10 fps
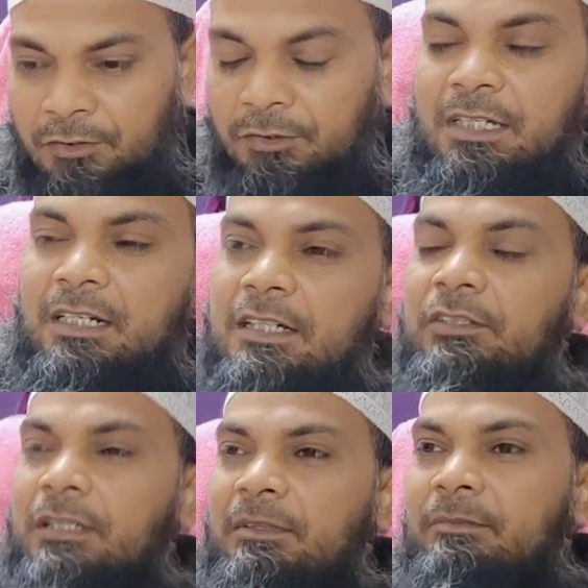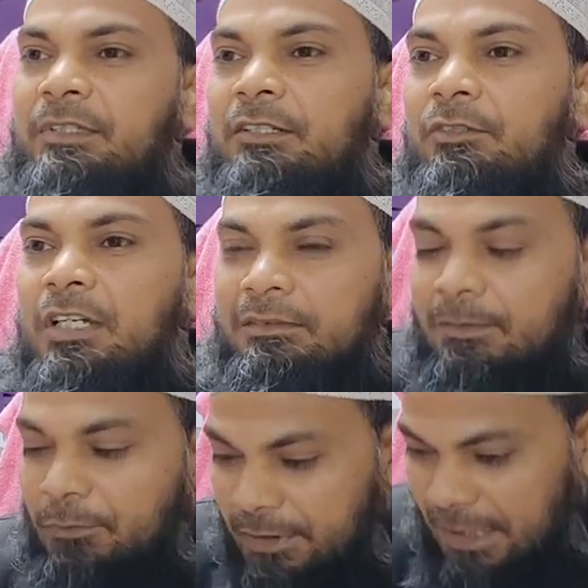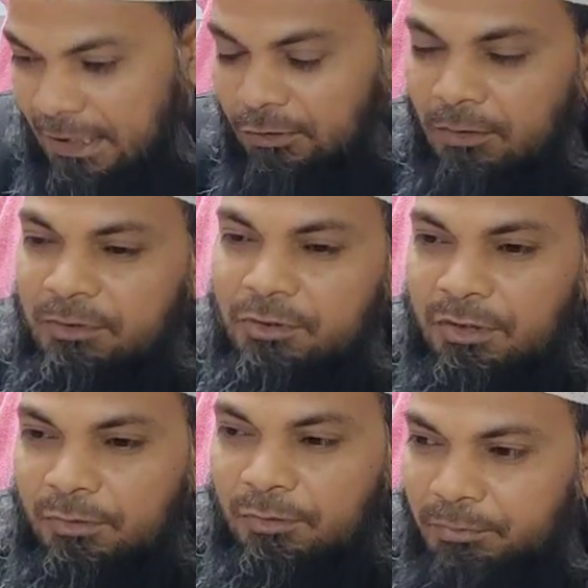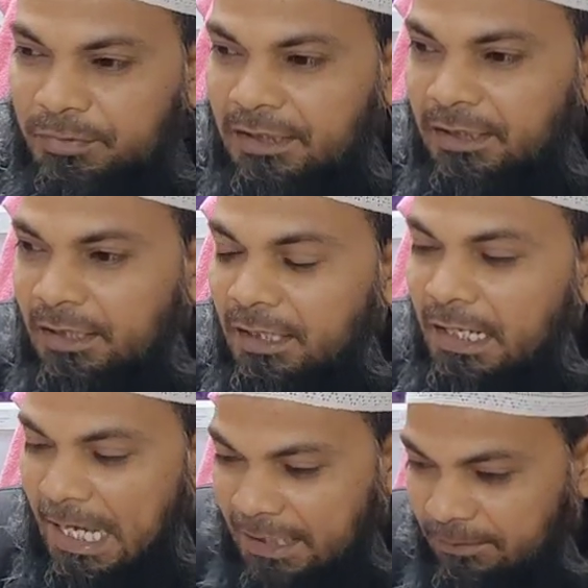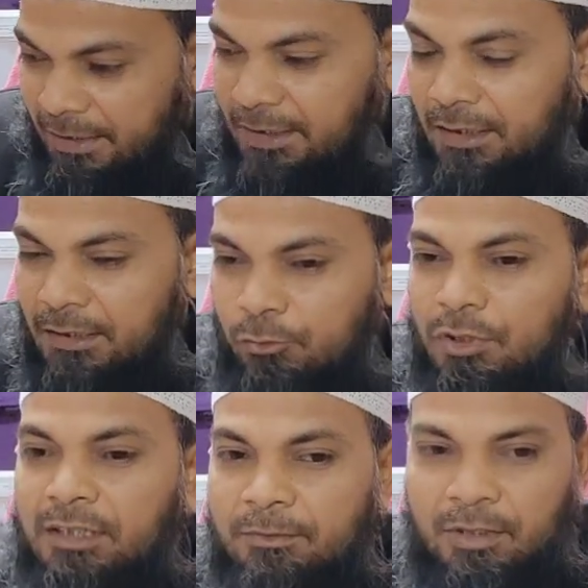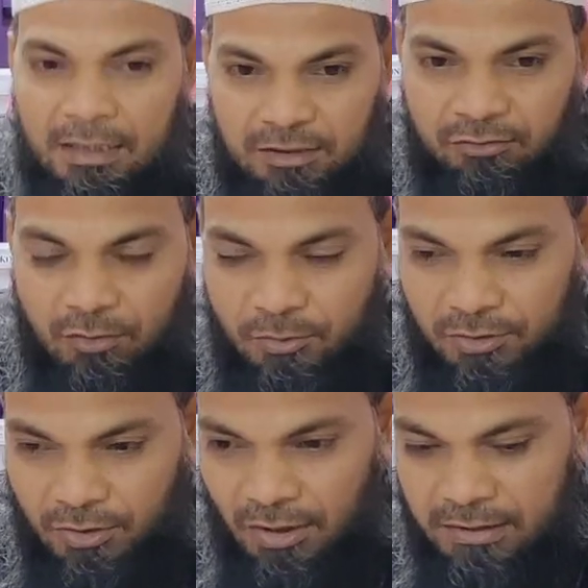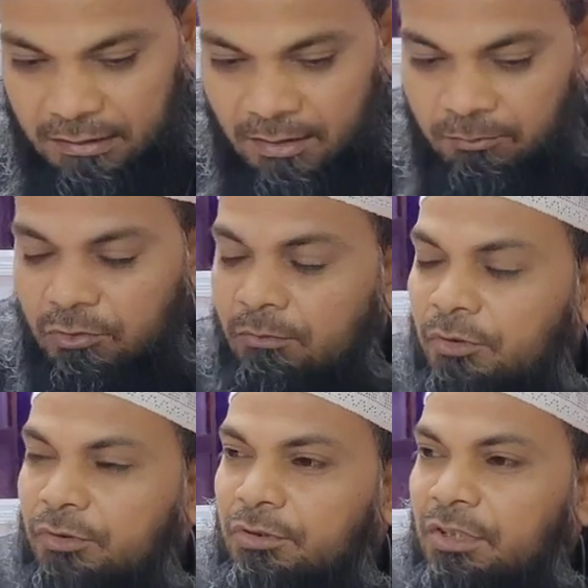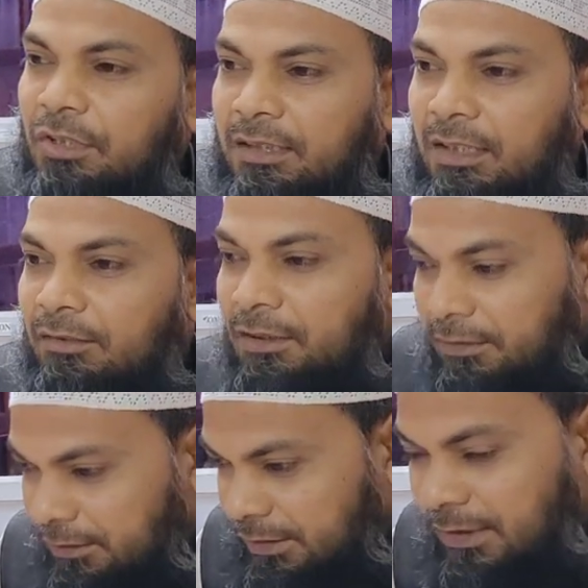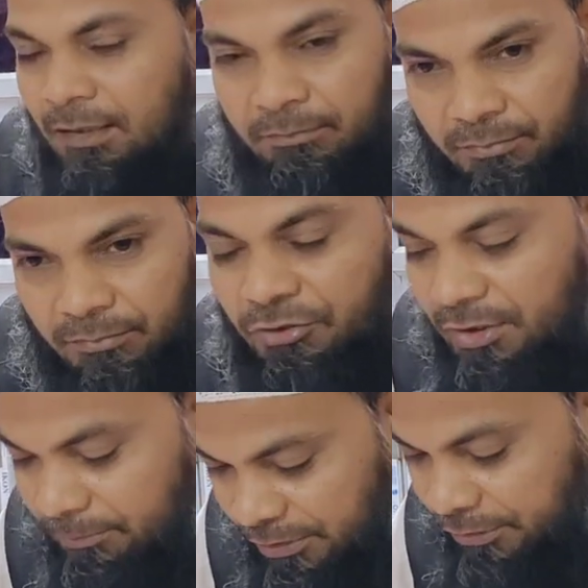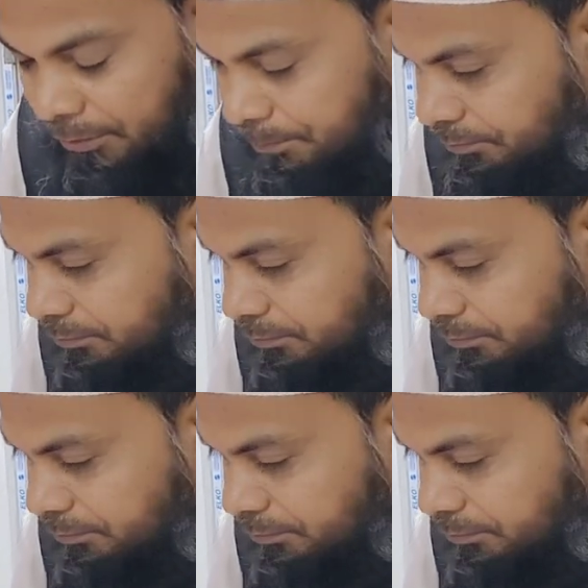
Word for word: তো যার কারণে আমরা বিয়েগুলো অ্যাকসেপ্ট করি না হ্যাঁ তবে যদি কোনো বিয়ে একেবারে কোরআন এবং হাদিস সম্মত হয় ইসলাম সম্মত যদি হয় তাহলে সেটা বিষয়টা ভিন্ন